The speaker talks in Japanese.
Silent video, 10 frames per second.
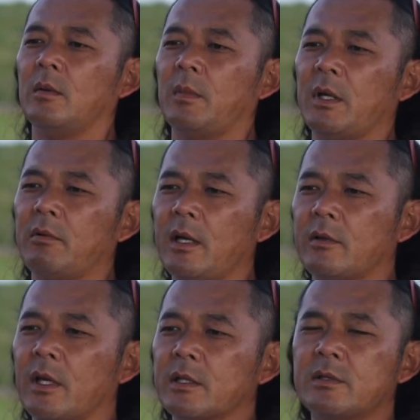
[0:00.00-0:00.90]
いわゆ
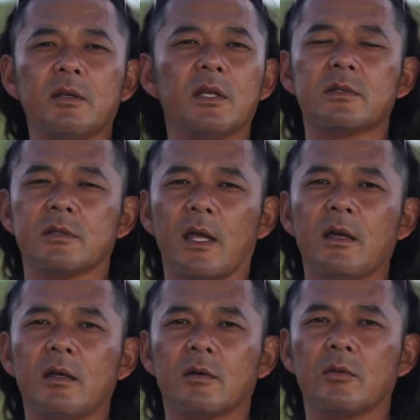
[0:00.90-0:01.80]
る SNS
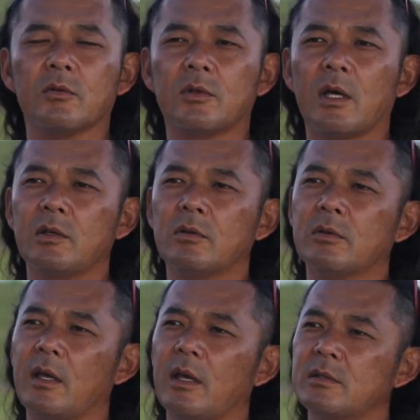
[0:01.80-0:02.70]
でこの内容
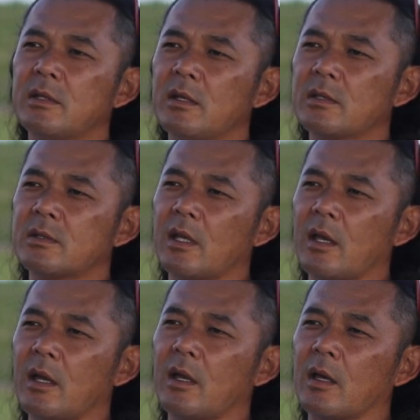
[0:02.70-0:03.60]
をね SNS
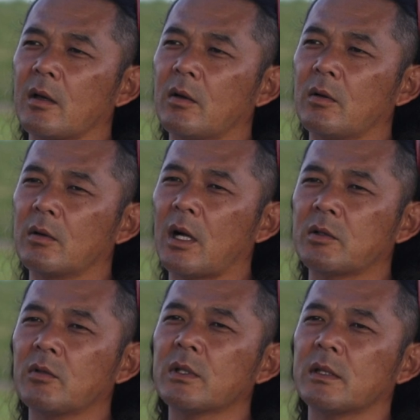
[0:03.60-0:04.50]
で書
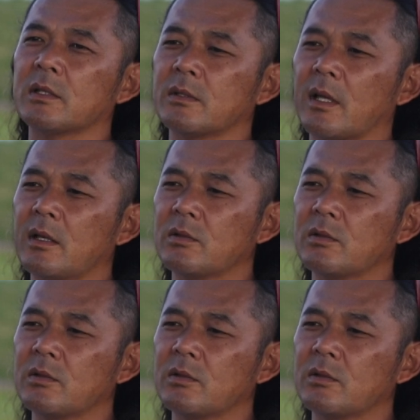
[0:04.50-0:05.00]
き込んだんですね。